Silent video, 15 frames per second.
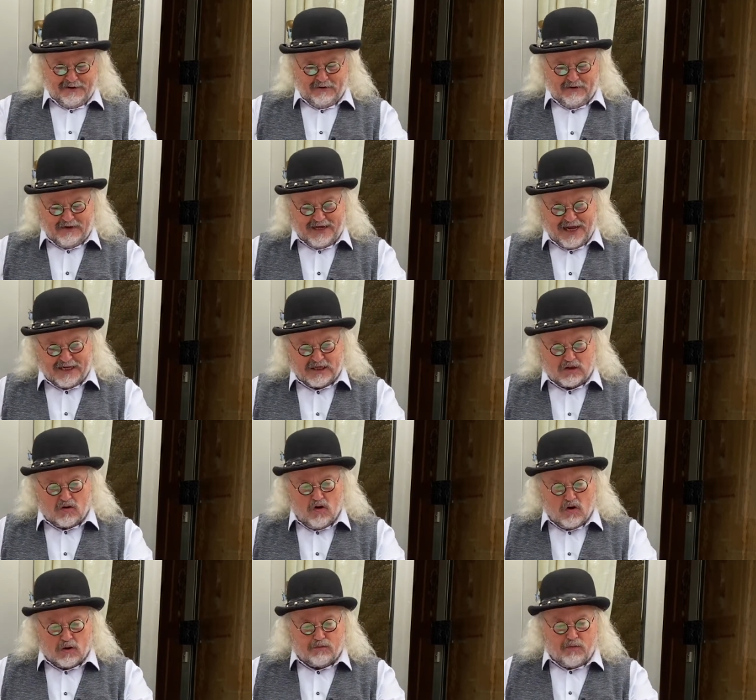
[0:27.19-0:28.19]
Und jetzt
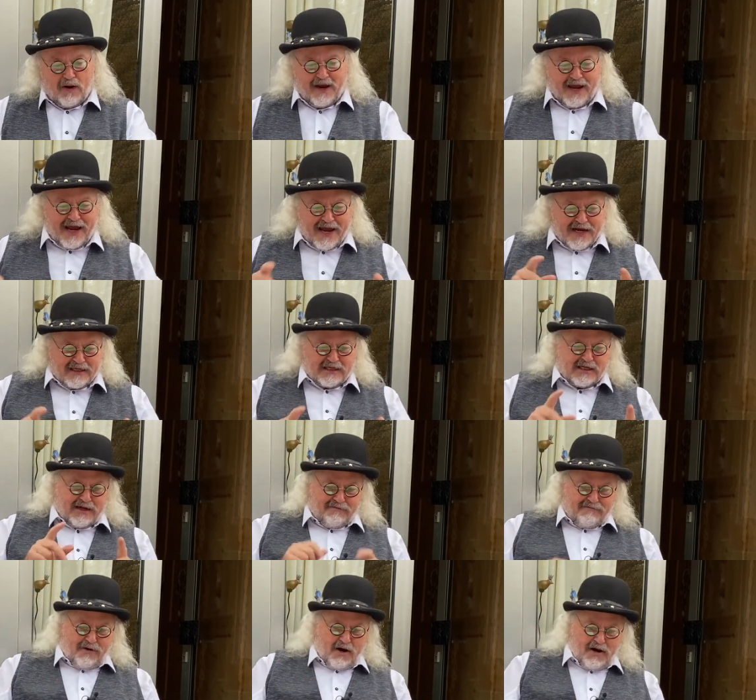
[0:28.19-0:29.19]
guckt man erst
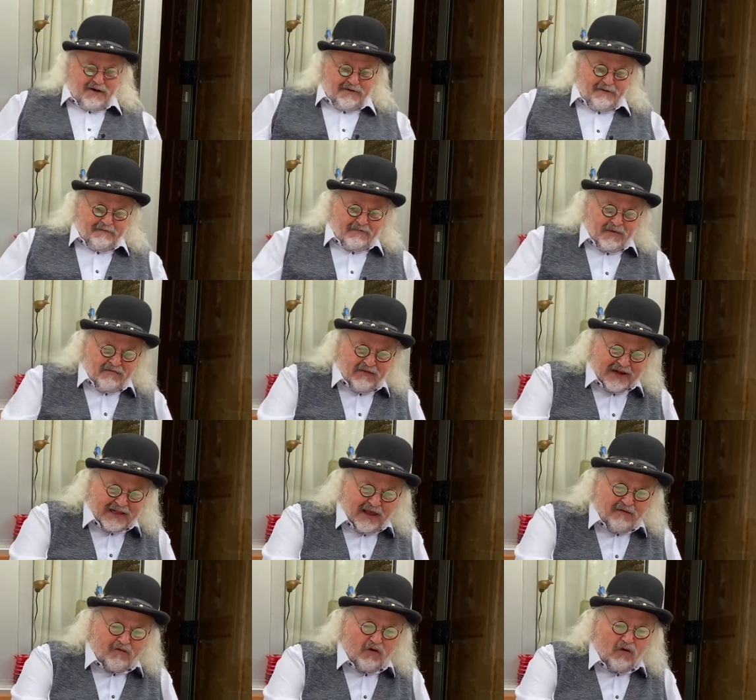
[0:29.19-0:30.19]
einmal, was
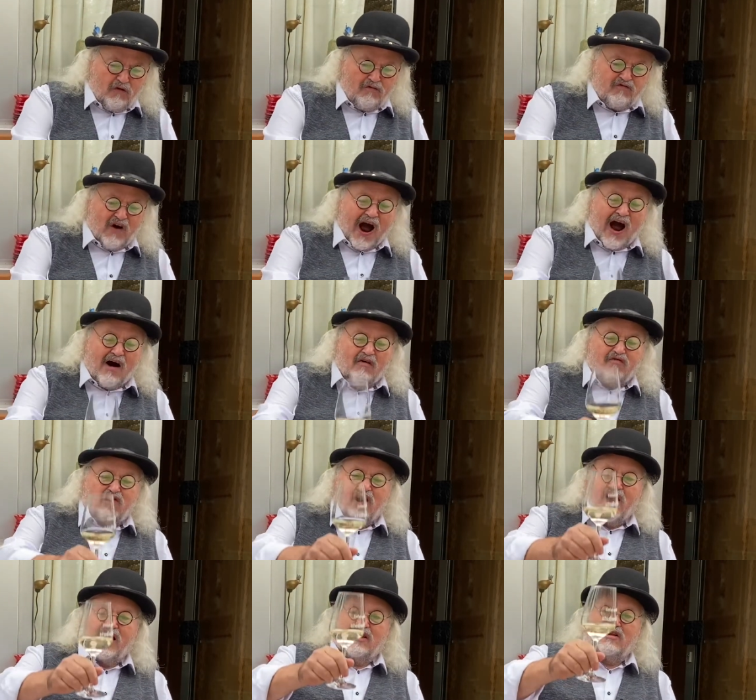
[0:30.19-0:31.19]
der für ein Farb
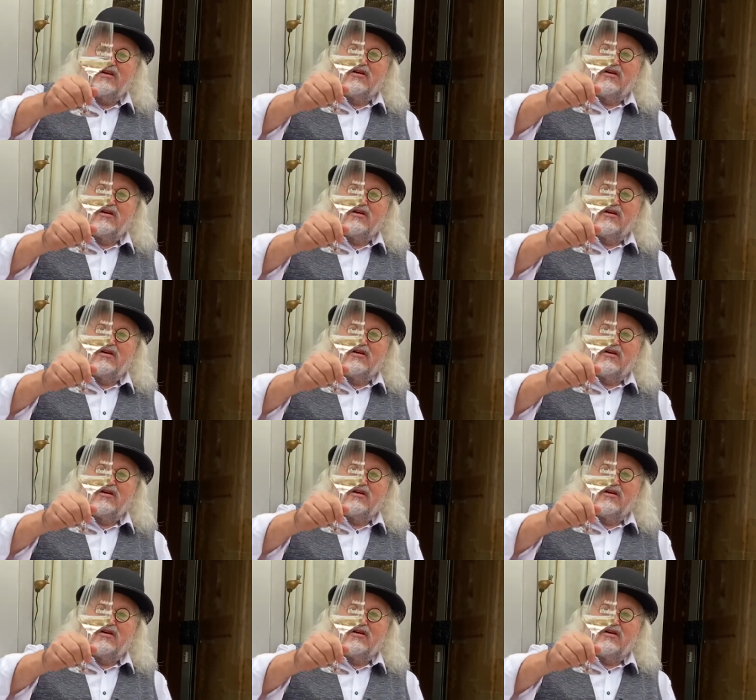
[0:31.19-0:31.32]
hat.